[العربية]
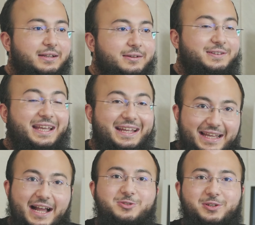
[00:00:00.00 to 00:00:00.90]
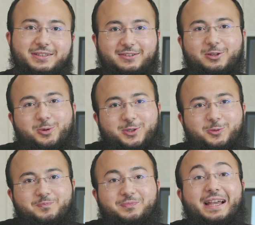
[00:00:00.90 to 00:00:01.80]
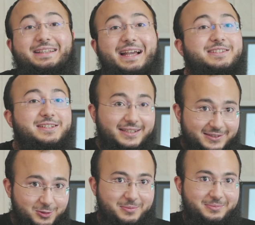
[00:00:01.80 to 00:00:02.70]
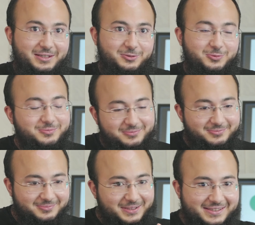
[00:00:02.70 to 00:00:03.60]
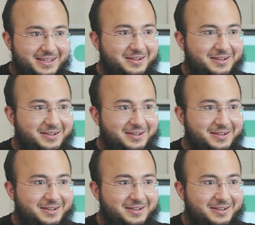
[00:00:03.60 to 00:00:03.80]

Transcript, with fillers: فتحتاج انك تعطي له وقته تحتاج انك تعطي له اهميته باختصار